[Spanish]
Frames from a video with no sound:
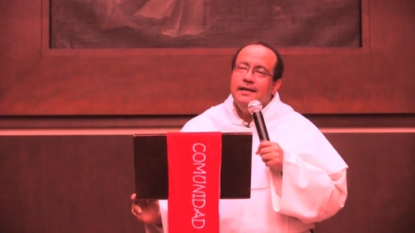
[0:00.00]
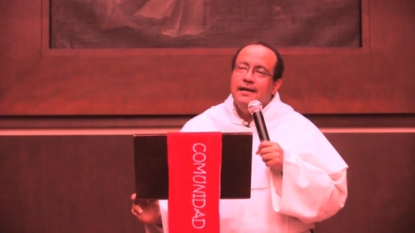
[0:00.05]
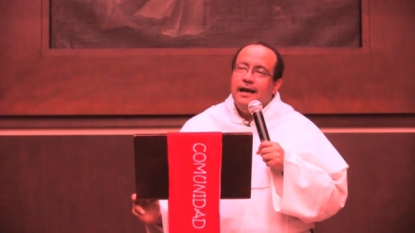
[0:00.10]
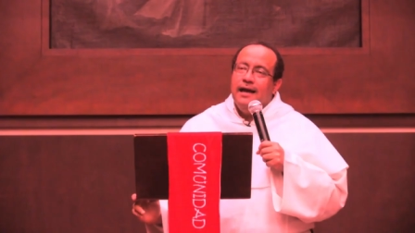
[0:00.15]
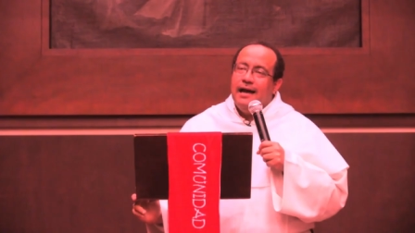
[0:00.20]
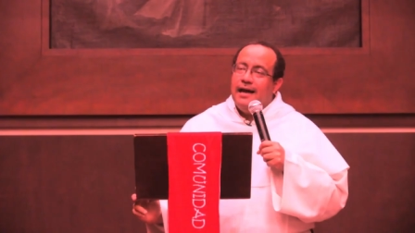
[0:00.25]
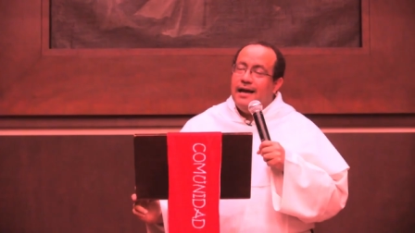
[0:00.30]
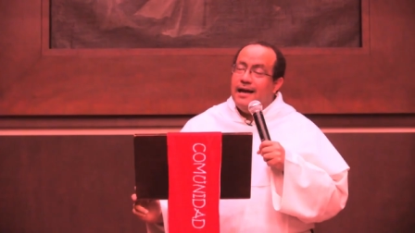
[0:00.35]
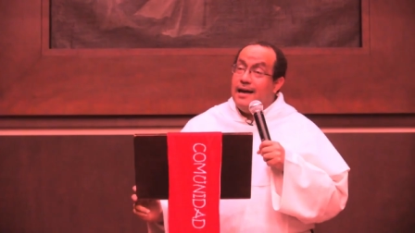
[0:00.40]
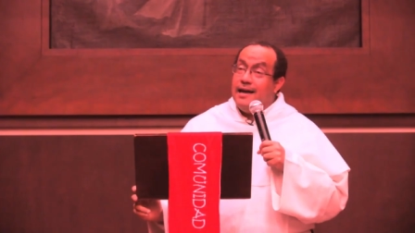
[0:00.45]

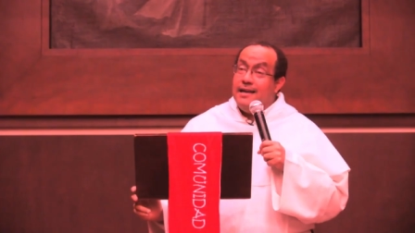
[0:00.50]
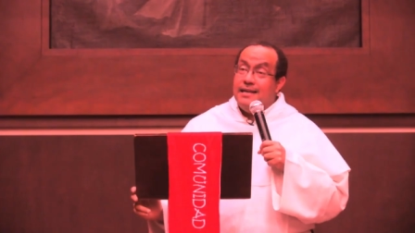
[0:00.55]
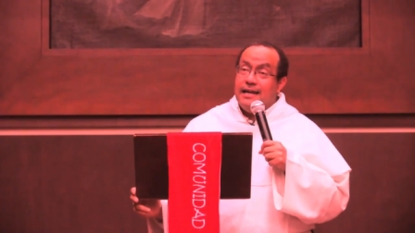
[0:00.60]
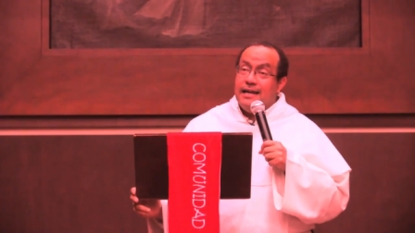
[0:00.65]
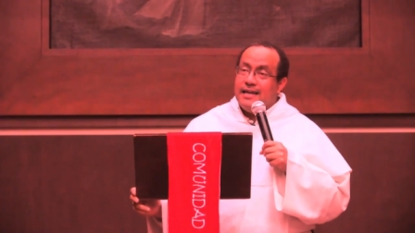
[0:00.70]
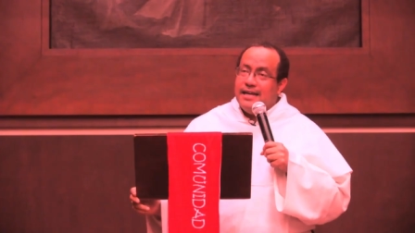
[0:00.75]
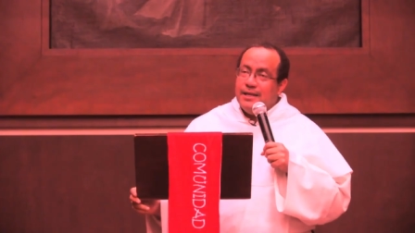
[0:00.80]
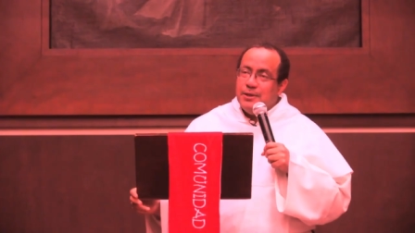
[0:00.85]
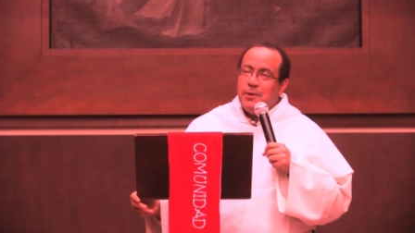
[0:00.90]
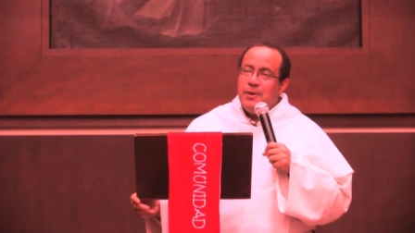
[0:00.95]
Ay, ¿a
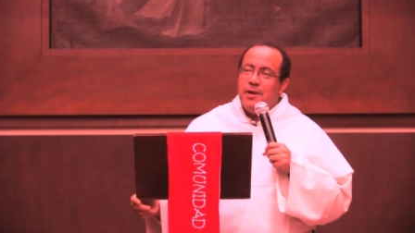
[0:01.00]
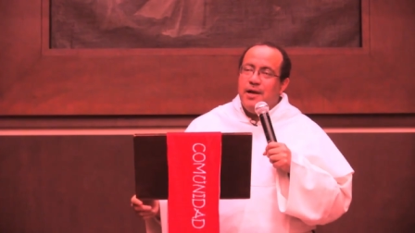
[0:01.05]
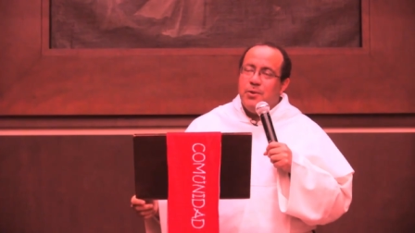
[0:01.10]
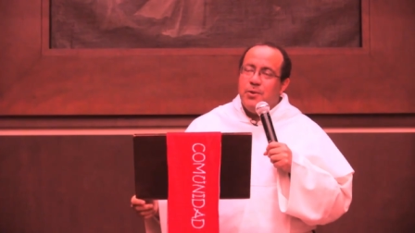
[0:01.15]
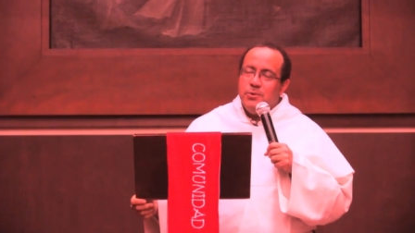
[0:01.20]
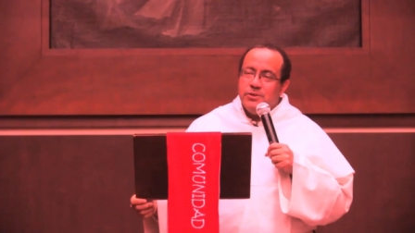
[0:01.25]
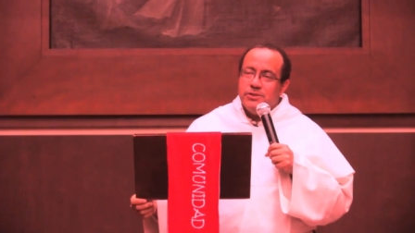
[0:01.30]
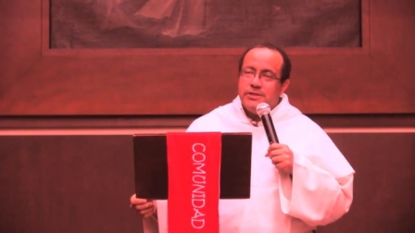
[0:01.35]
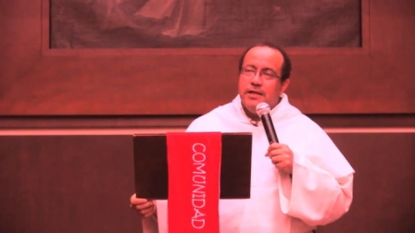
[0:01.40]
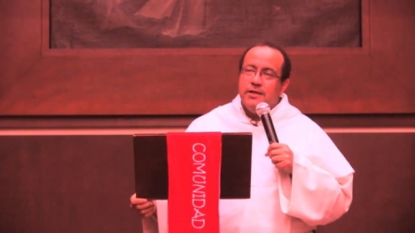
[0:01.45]
quién no le
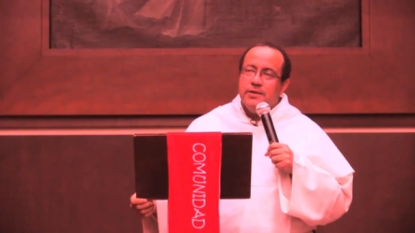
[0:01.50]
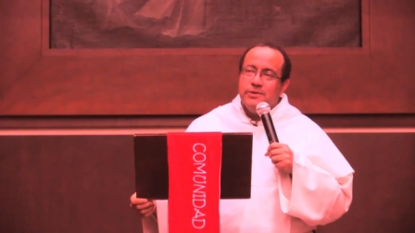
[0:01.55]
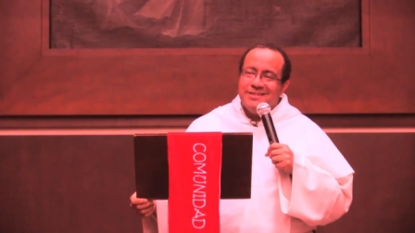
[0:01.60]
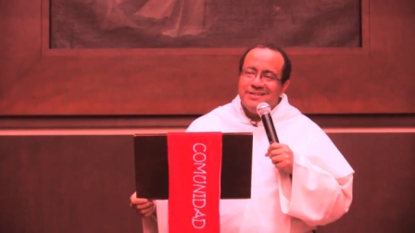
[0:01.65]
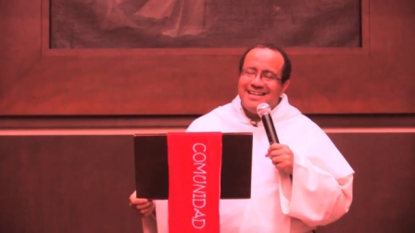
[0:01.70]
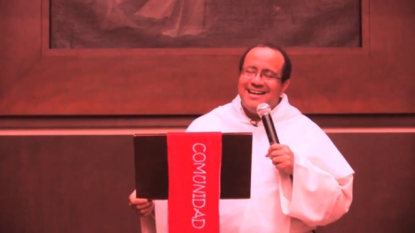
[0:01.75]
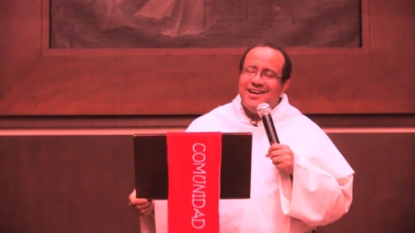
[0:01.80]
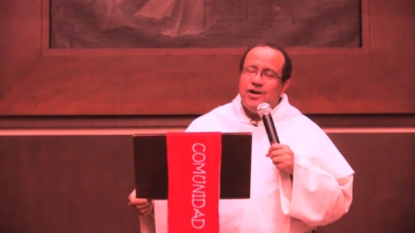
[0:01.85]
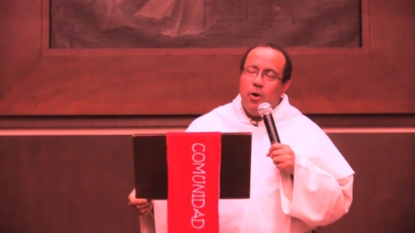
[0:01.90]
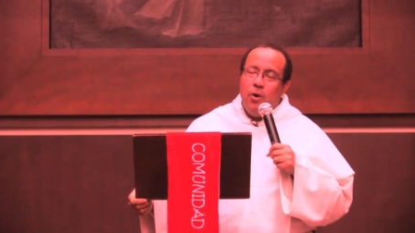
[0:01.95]
gusta
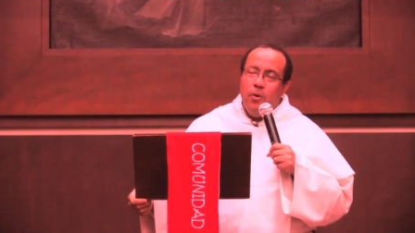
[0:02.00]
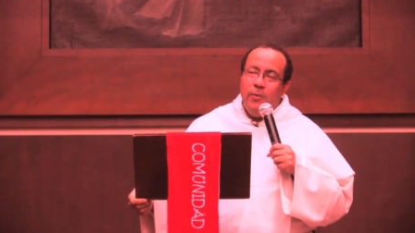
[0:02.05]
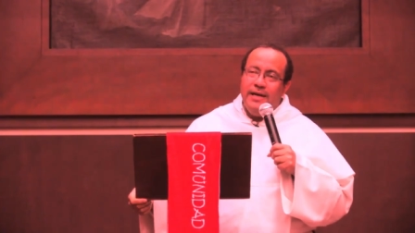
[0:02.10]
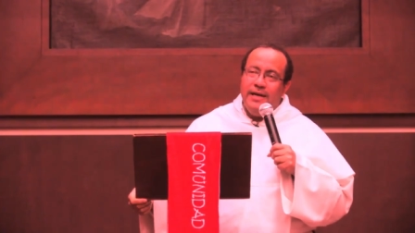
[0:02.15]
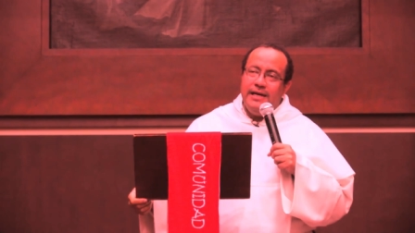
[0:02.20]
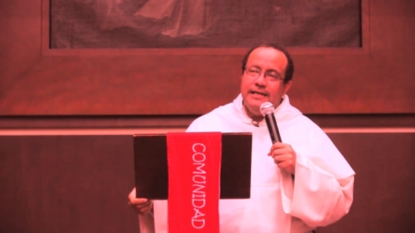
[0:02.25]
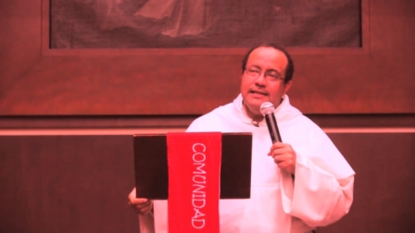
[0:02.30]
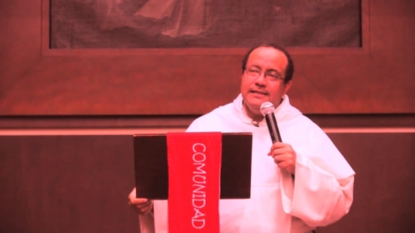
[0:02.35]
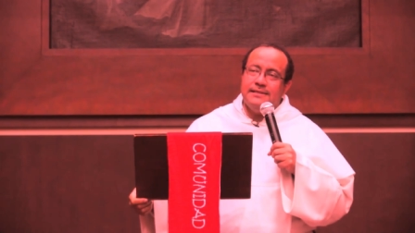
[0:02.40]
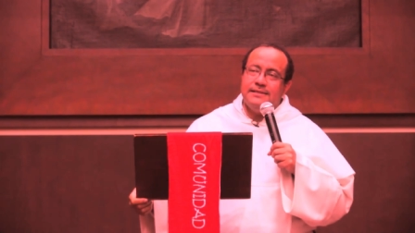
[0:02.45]
encontrar
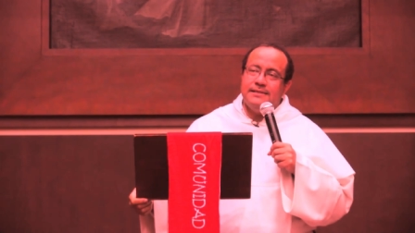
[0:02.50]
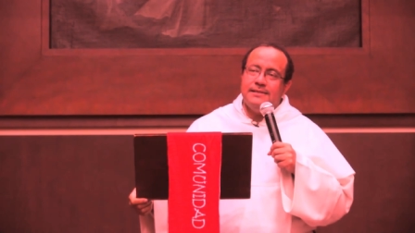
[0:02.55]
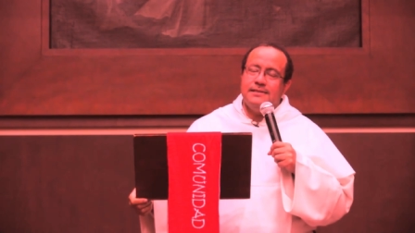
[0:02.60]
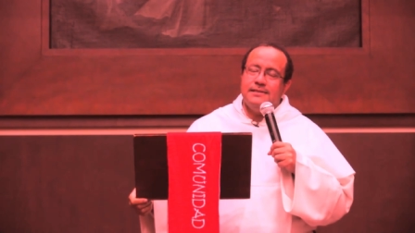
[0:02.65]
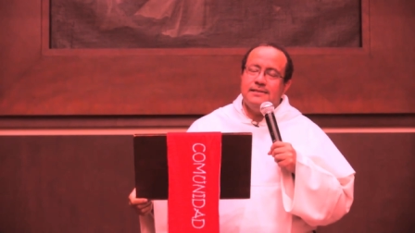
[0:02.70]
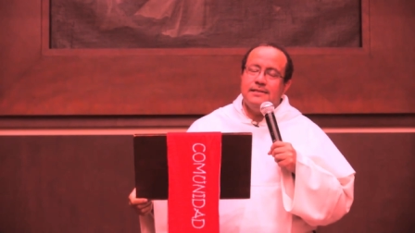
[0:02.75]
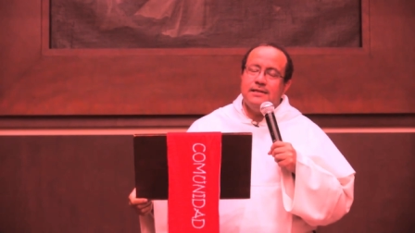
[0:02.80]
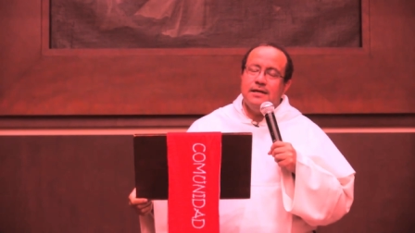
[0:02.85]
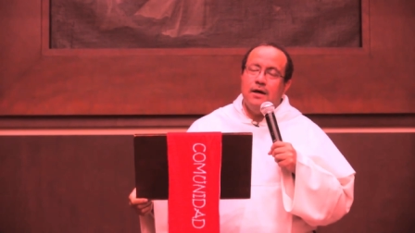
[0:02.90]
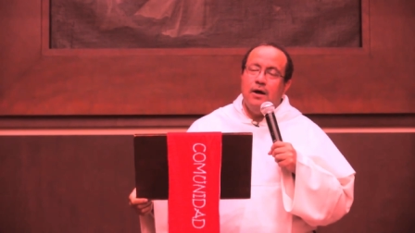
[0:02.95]

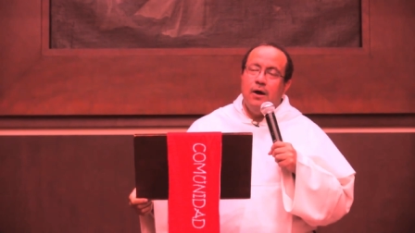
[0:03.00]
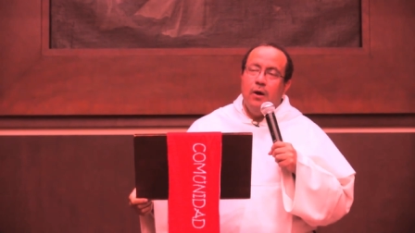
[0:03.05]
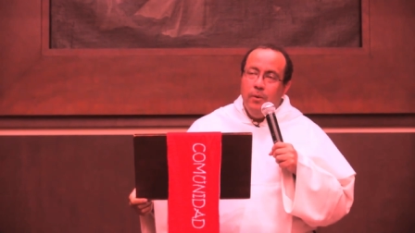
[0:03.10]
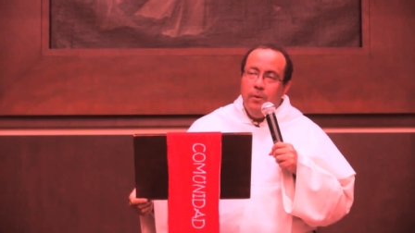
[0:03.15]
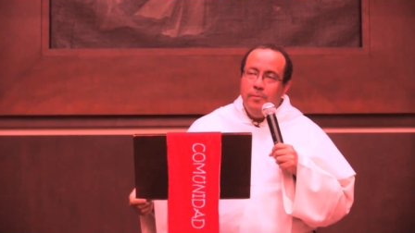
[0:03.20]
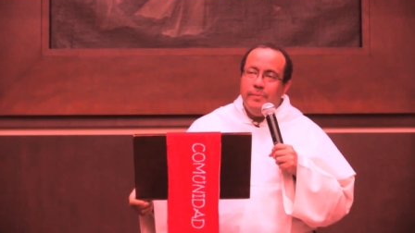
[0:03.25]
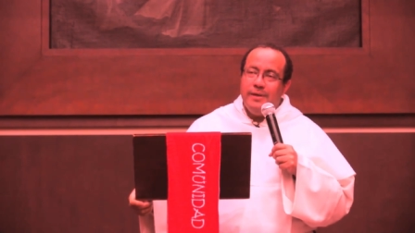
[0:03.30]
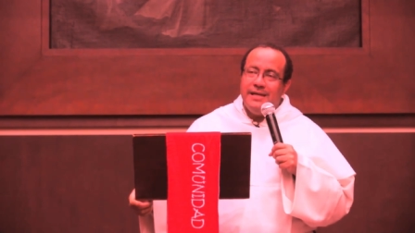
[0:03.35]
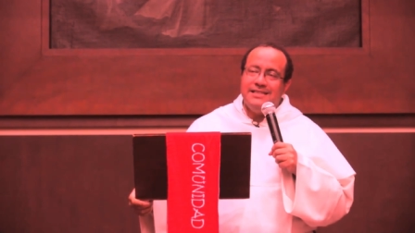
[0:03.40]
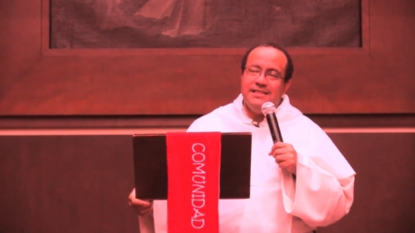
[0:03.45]
jóvenes,
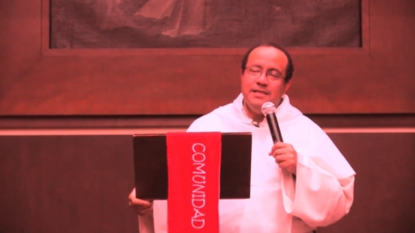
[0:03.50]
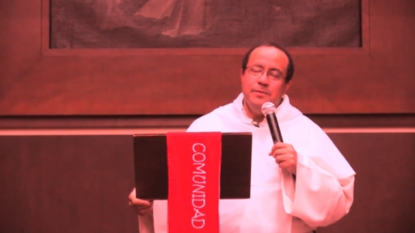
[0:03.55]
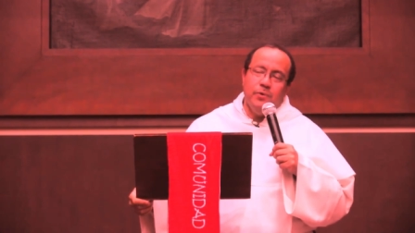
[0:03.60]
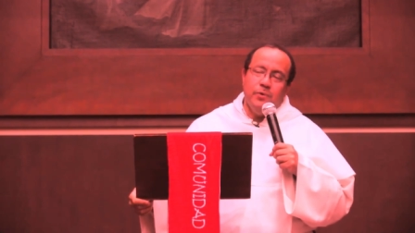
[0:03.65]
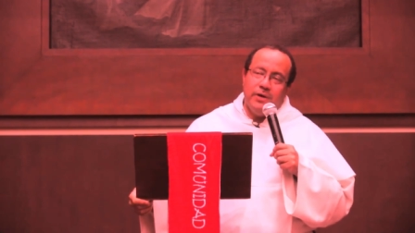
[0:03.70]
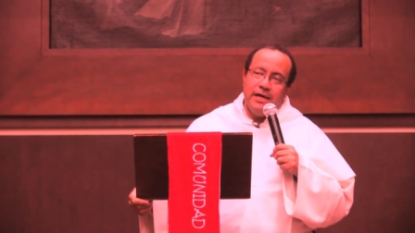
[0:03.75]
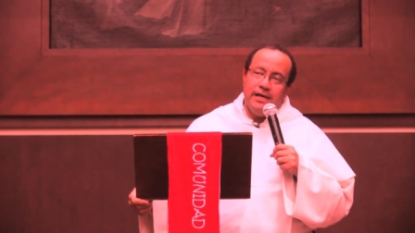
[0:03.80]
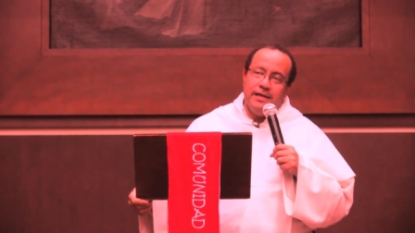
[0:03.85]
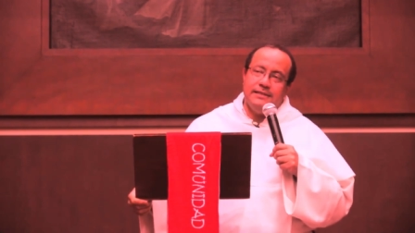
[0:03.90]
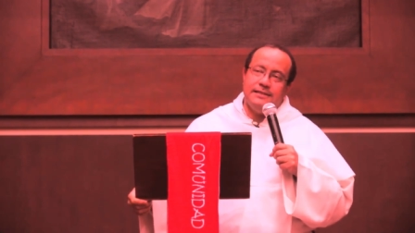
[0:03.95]
hombres y
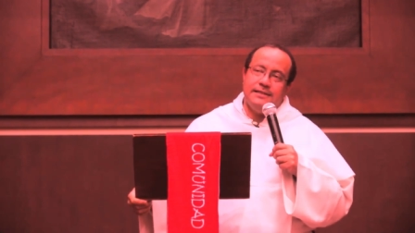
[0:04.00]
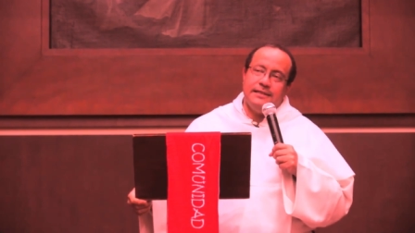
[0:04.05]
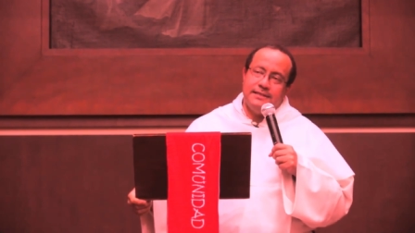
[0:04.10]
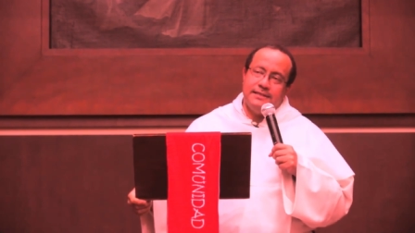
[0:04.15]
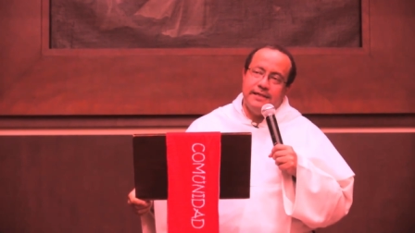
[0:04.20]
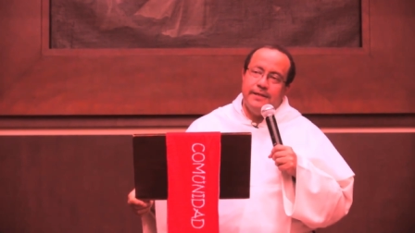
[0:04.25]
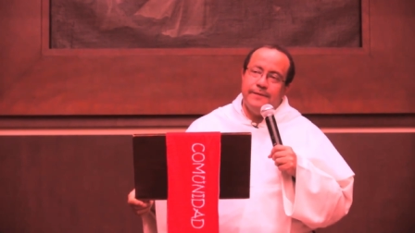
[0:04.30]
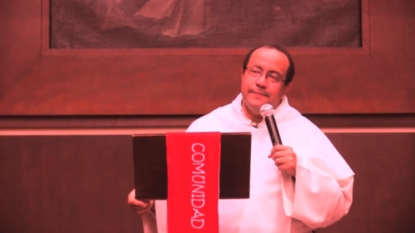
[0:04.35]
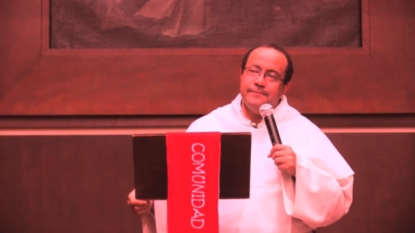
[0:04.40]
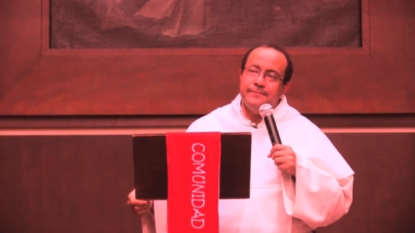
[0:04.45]
mujeres así?